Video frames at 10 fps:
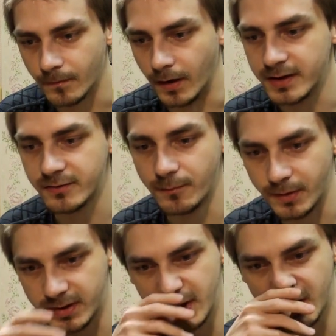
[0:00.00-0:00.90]
А если вы
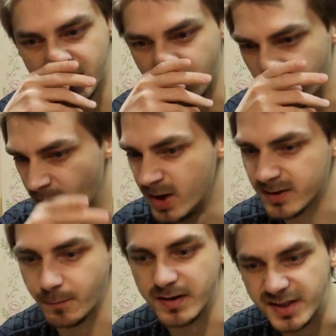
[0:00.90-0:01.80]
поддержите, блин,
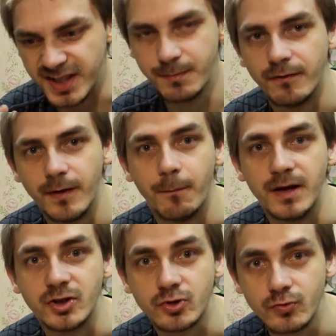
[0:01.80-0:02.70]
спасибо вам
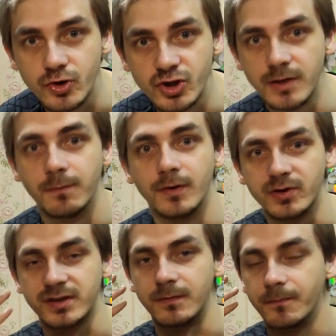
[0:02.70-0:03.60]
большущие
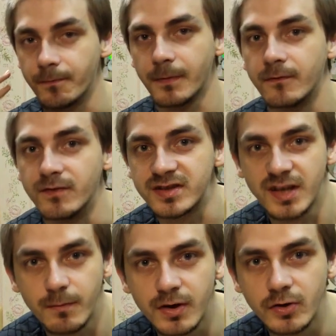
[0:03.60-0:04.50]
просто. Вы
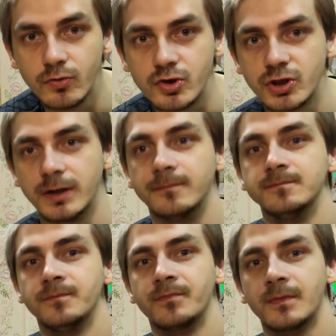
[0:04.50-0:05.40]
самые лучшие.
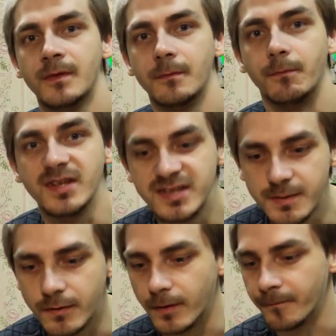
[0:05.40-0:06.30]

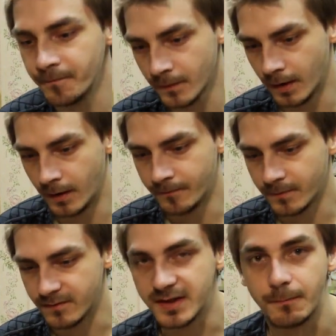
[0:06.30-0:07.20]
Спасибо вам.
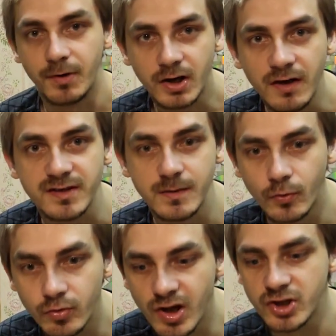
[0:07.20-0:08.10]
Всем пока, всем
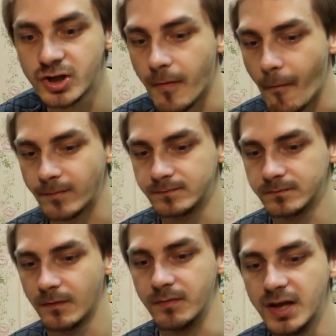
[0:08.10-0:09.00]
удачи.
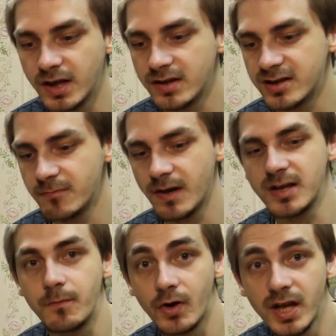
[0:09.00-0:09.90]
Берегите себя,
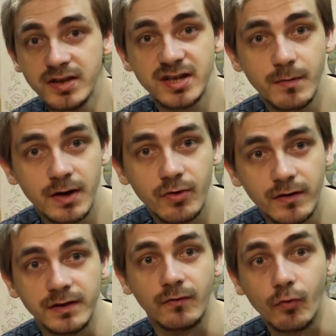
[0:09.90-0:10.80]
не болейте, самое
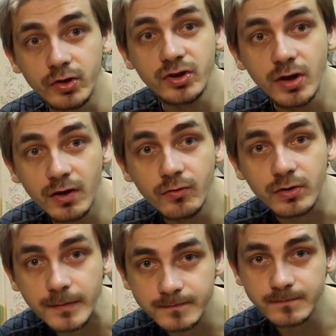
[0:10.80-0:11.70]
главное. Вот так
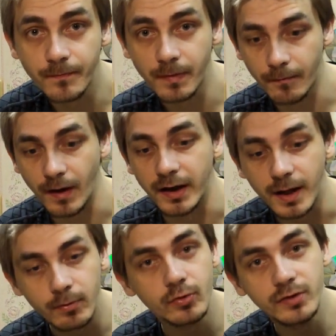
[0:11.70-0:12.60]
вот. А я
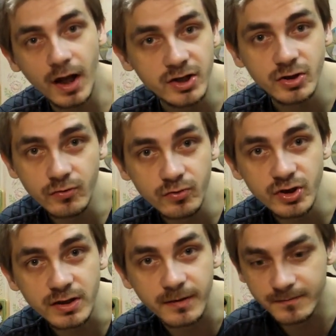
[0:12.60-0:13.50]
буду дальше
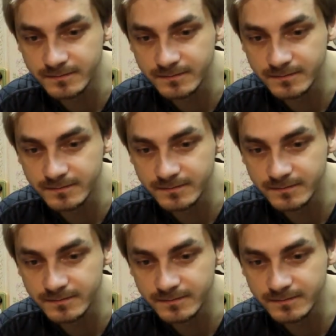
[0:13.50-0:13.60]
кушать.